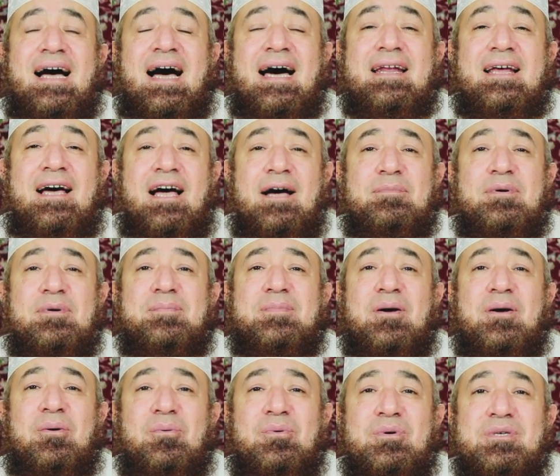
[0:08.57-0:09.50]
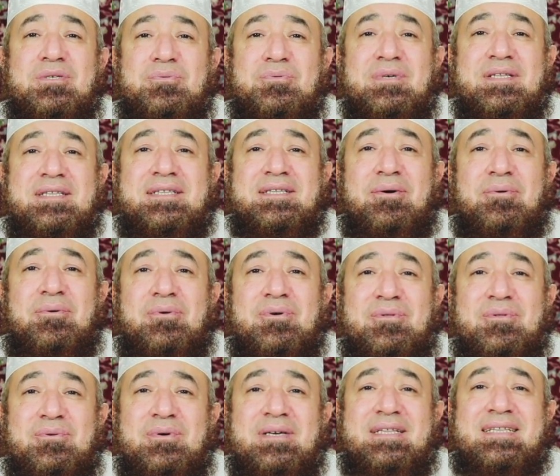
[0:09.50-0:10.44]
على حبيبنا وأسوتنا
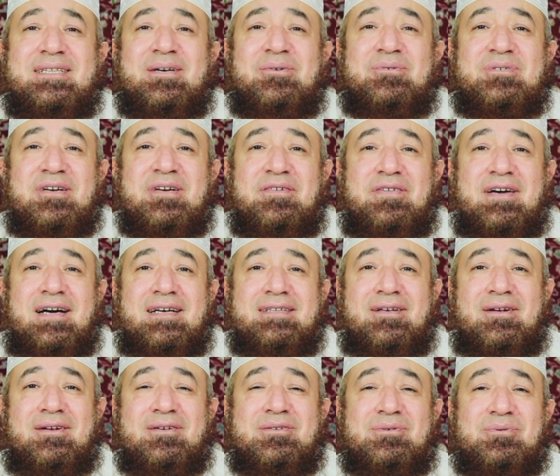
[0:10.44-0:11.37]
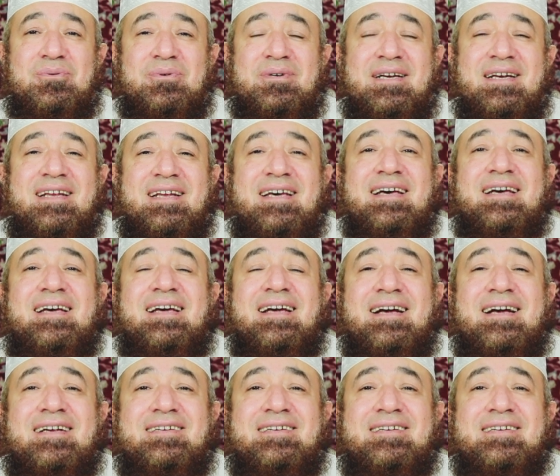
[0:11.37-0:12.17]
وقدوتنا وشفيعنا رسول الله